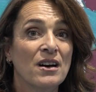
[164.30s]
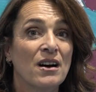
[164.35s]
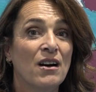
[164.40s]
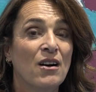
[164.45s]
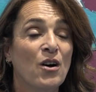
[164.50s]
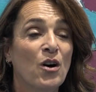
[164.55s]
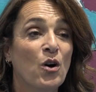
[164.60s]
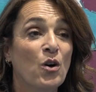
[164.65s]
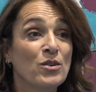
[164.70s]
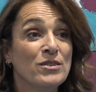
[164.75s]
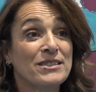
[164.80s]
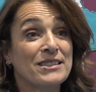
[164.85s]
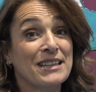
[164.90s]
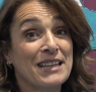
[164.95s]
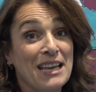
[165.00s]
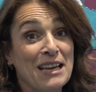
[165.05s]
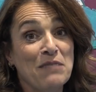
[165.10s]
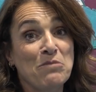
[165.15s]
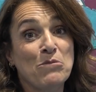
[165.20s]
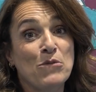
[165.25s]
oh, oltre
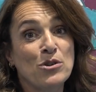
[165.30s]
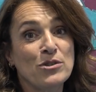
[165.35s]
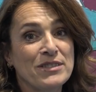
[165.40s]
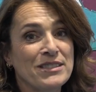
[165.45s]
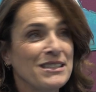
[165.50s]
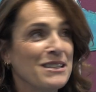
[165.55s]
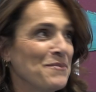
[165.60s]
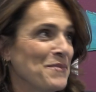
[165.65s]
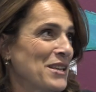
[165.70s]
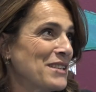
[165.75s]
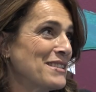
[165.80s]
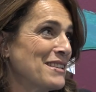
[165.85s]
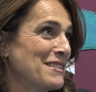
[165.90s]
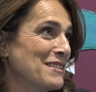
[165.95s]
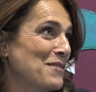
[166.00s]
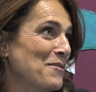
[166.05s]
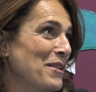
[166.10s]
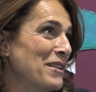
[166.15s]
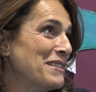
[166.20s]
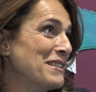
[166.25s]
che molti dei miei
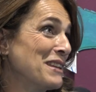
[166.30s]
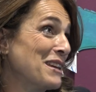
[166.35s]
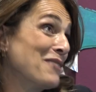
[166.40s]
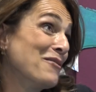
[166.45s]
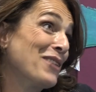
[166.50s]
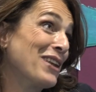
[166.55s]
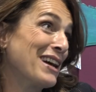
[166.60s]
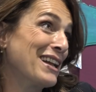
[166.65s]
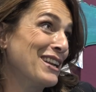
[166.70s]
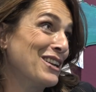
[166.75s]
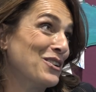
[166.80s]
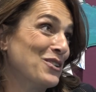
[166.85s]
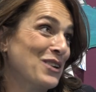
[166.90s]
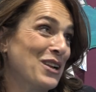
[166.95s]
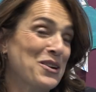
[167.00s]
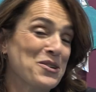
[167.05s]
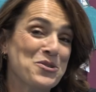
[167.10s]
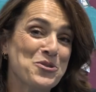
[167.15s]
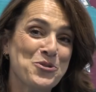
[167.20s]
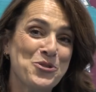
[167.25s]
sentimenti che magari non
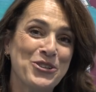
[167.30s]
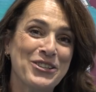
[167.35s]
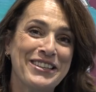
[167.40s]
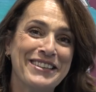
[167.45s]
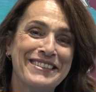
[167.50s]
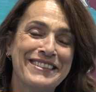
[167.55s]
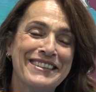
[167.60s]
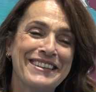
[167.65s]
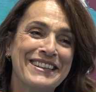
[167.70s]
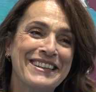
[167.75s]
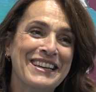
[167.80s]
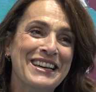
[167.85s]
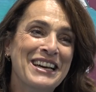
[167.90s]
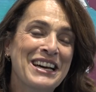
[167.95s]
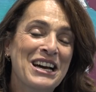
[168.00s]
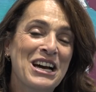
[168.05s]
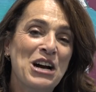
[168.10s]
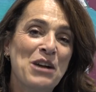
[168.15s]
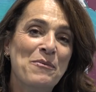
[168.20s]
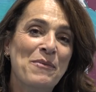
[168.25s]
ero riuscita a dirle,
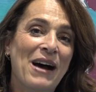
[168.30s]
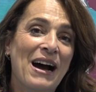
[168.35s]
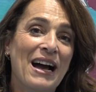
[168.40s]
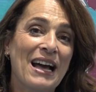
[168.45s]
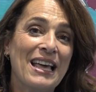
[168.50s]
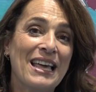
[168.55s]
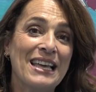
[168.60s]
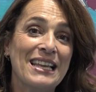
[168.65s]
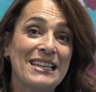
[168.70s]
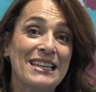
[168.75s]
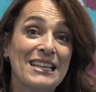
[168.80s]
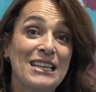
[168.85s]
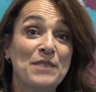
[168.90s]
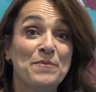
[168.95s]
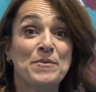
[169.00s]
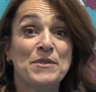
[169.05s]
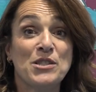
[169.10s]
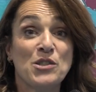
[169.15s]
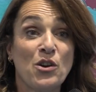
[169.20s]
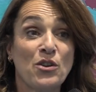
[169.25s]
ma anche degli
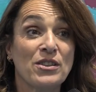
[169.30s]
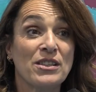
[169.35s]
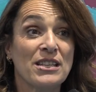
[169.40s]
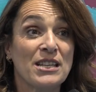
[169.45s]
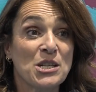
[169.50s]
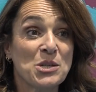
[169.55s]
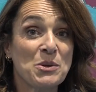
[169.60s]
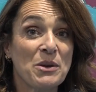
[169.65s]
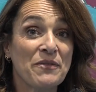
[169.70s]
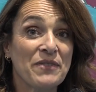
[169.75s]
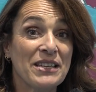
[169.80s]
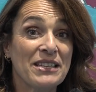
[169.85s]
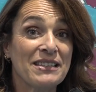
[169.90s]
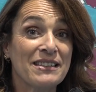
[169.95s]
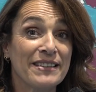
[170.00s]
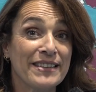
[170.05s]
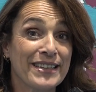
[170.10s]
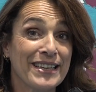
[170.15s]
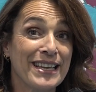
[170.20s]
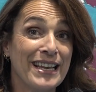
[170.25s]
episodi della sua
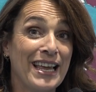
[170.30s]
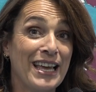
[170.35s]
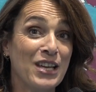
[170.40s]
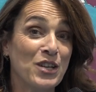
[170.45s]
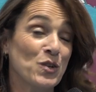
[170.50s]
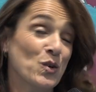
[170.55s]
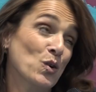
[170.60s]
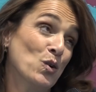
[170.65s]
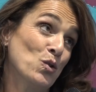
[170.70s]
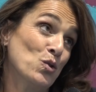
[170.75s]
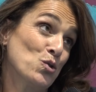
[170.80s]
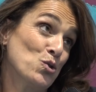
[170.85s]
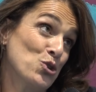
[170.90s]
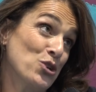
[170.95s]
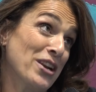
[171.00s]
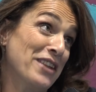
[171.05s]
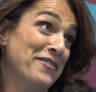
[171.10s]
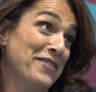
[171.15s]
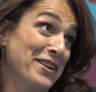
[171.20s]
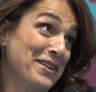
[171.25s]
vita che lei non
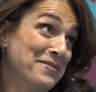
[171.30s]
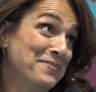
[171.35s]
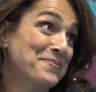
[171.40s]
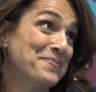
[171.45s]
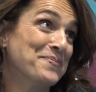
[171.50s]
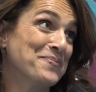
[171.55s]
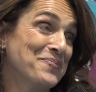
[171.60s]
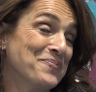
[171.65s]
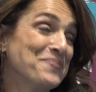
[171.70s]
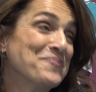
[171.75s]
conosceva.